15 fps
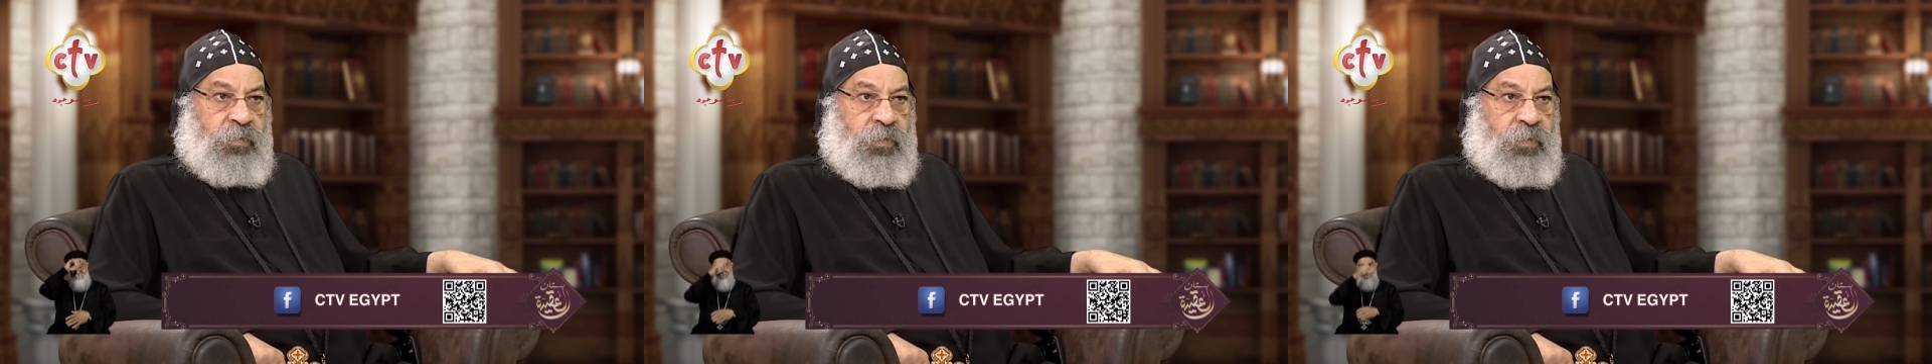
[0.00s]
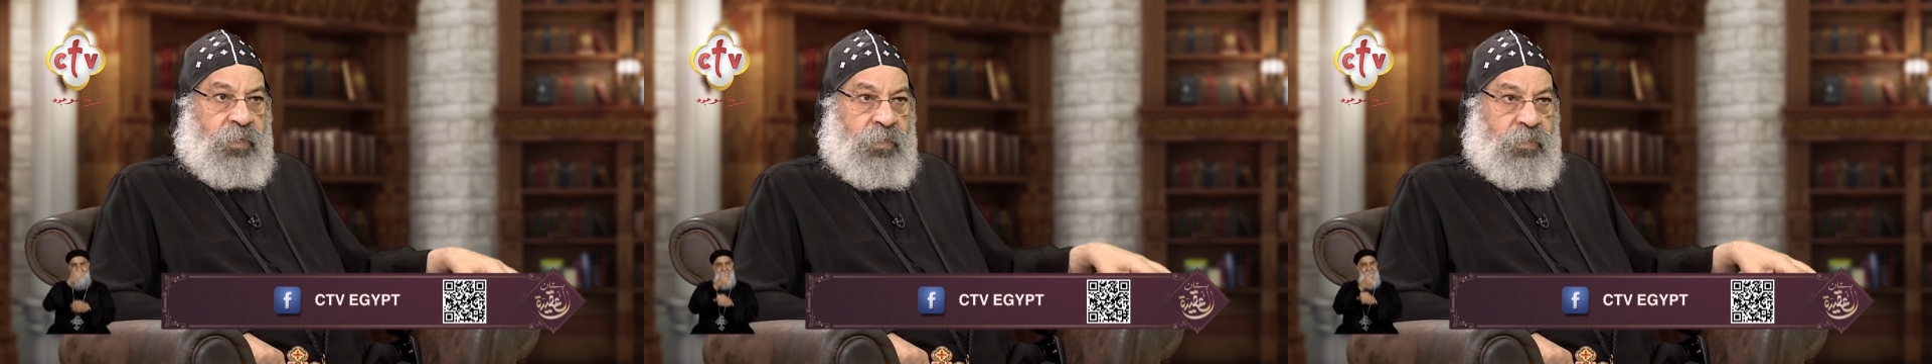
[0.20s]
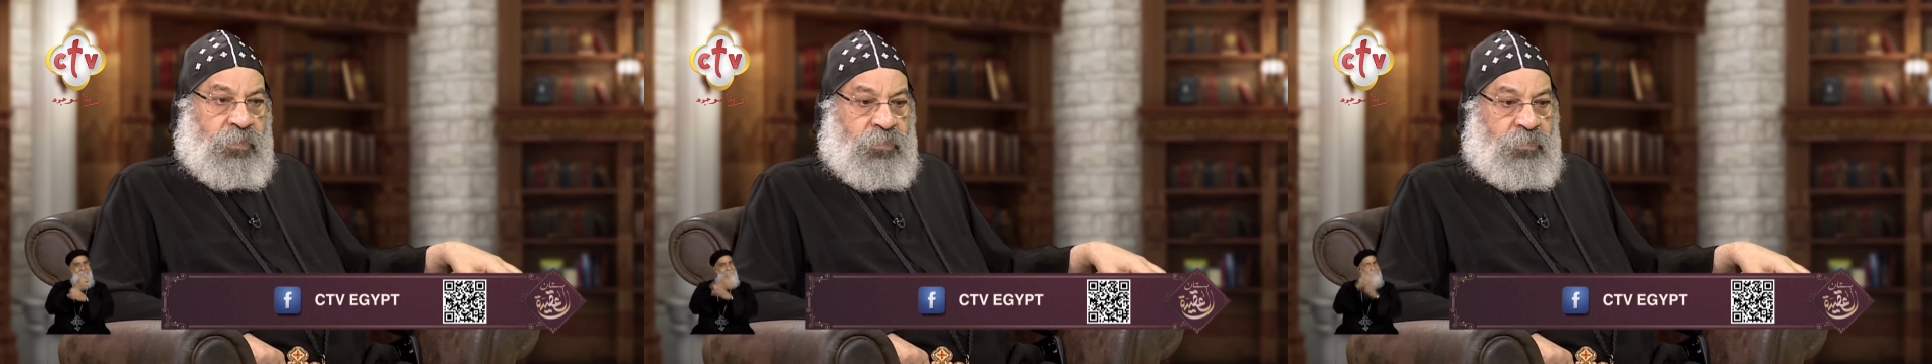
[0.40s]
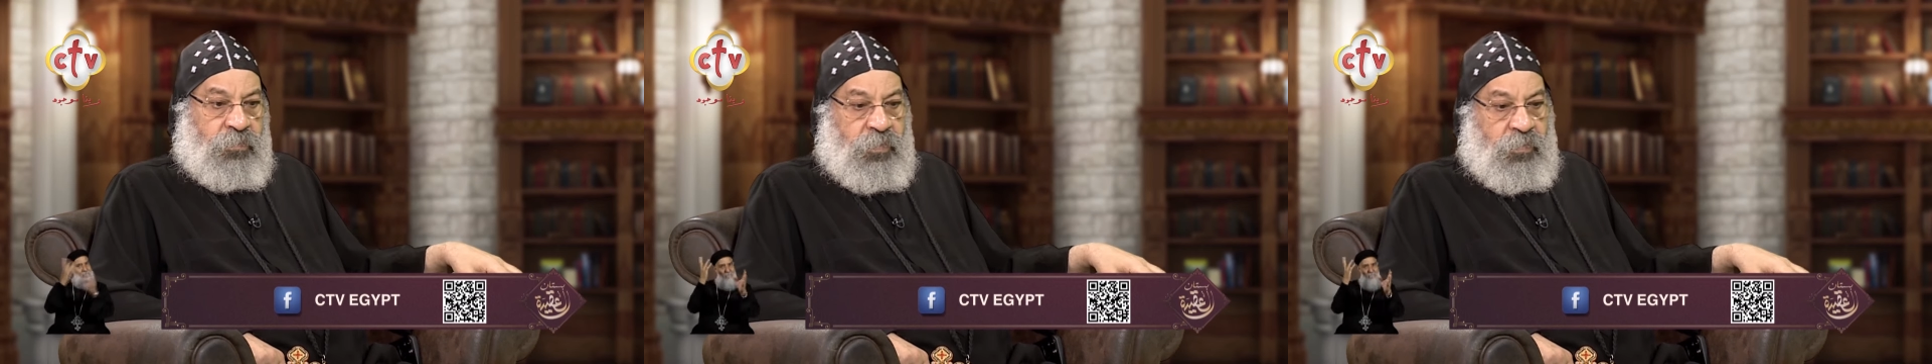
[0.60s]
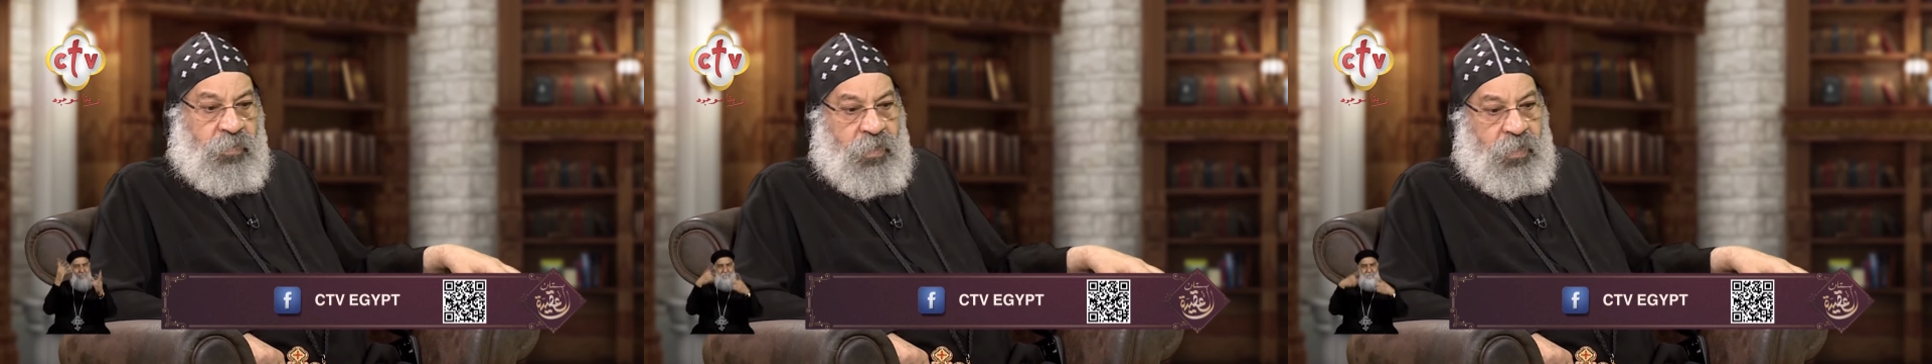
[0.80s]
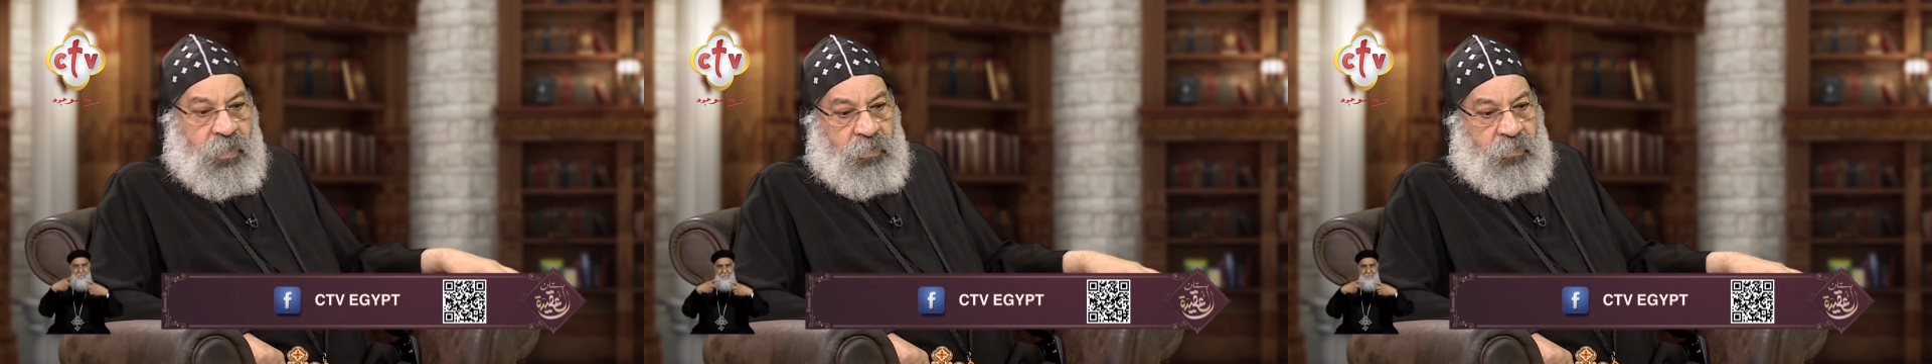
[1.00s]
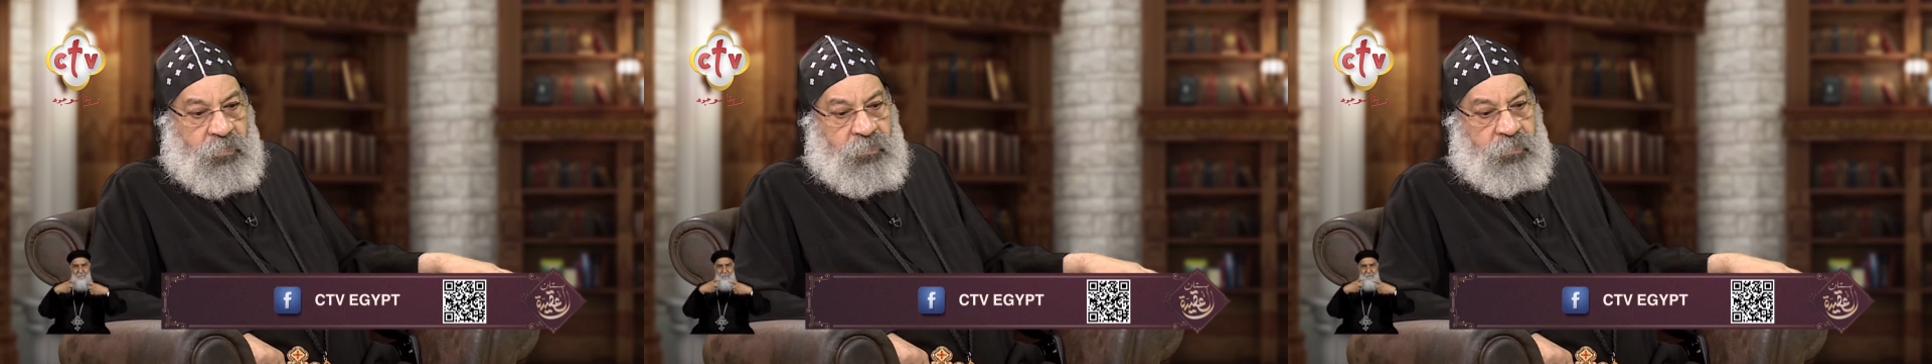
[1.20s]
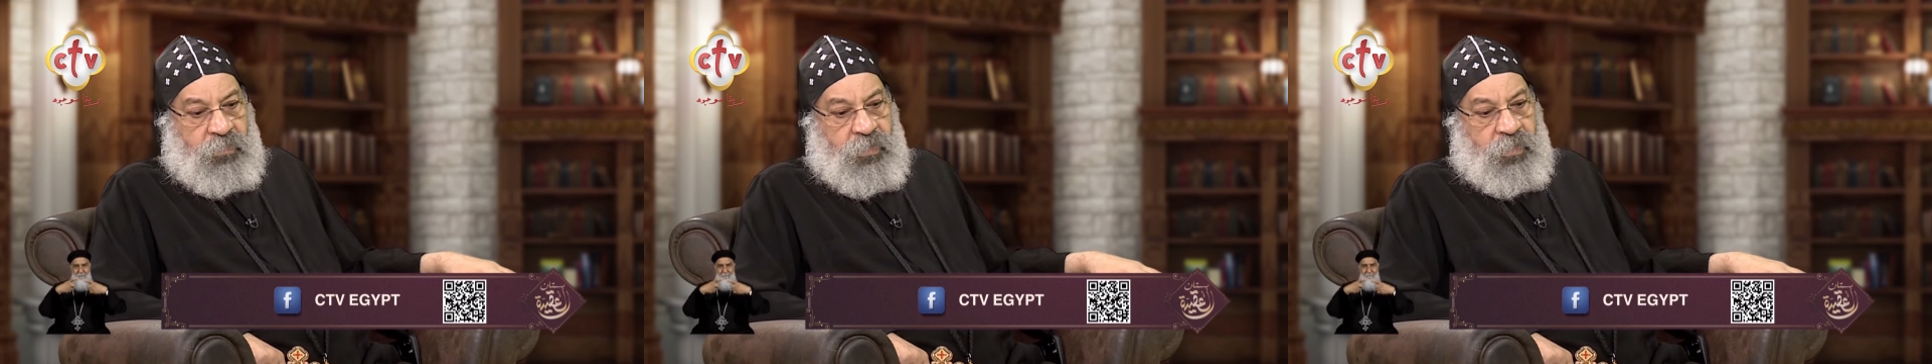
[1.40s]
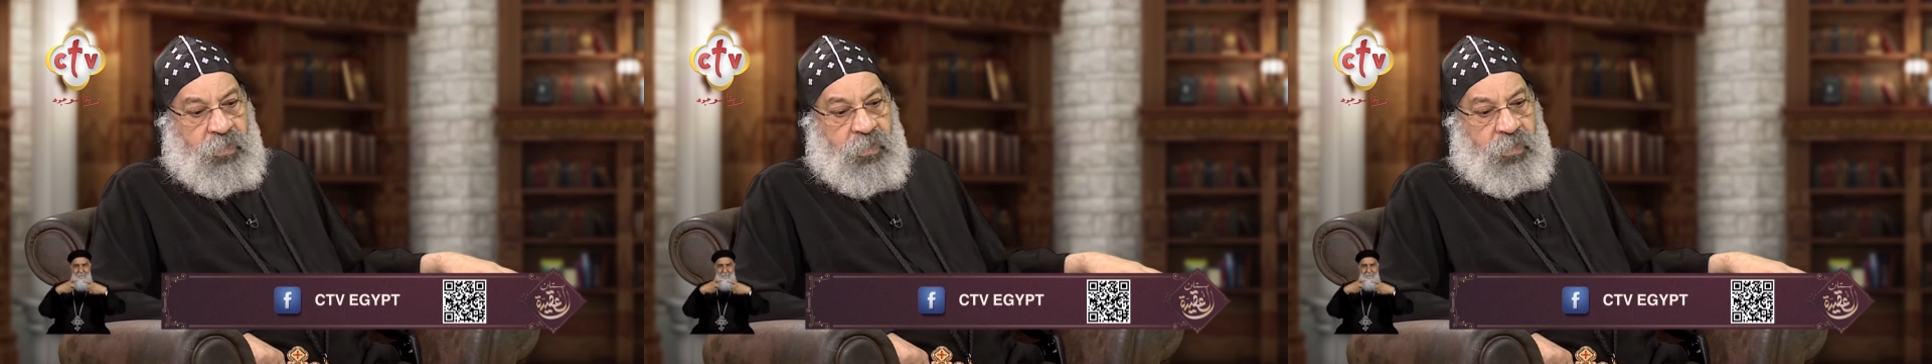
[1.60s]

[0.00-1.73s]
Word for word: الناس بيوقعهم